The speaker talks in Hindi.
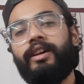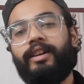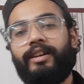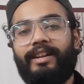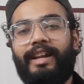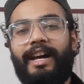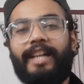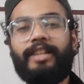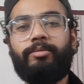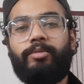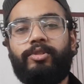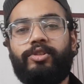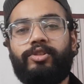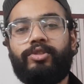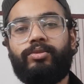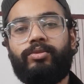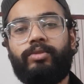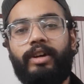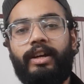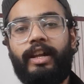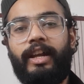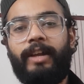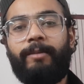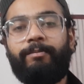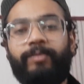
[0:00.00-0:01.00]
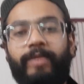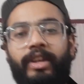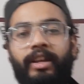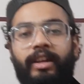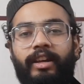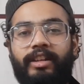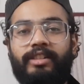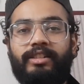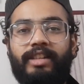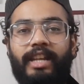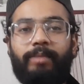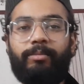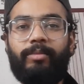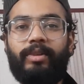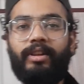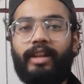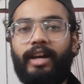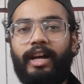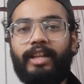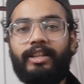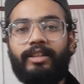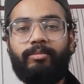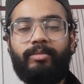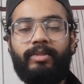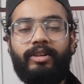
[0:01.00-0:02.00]
रात में शुरू करा है इस टाइम पे
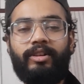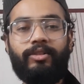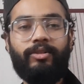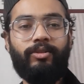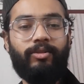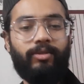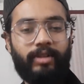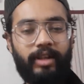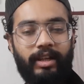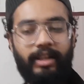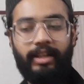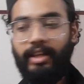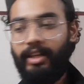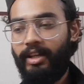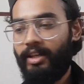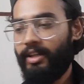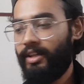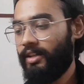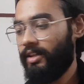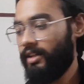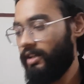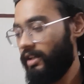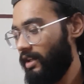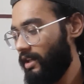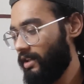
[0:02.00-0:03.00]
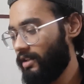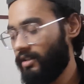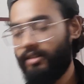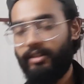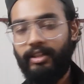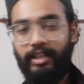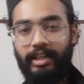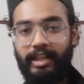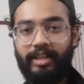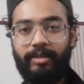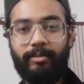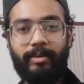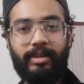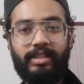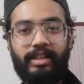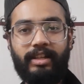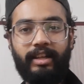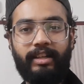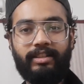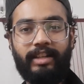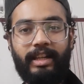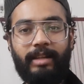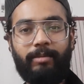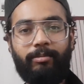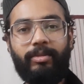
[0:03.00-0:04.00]
रात में हो रहे हैं एक एक बज रहे
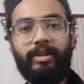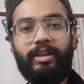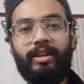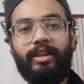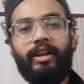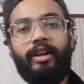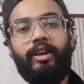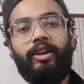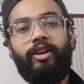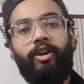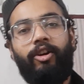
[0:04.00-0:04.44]
हैं इस टाइम पे